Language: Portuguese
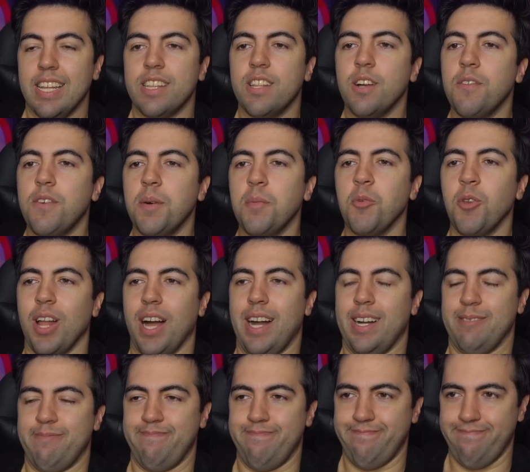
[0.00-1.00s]
Então vamos
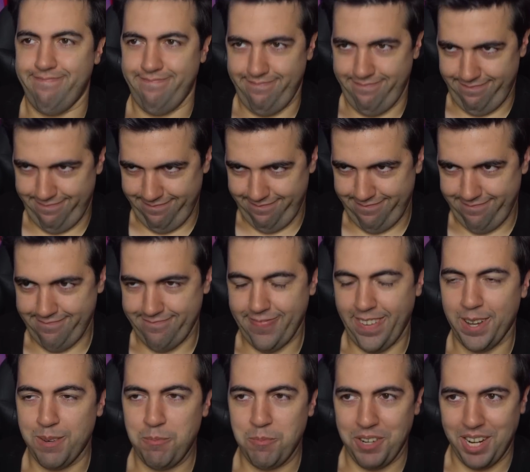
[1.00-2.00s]
lá.
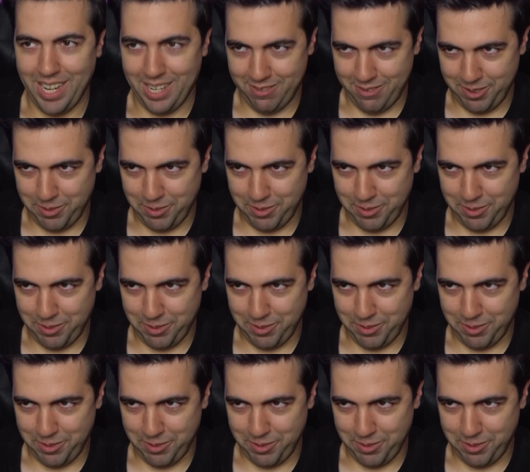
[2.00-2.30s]
Vamos lá,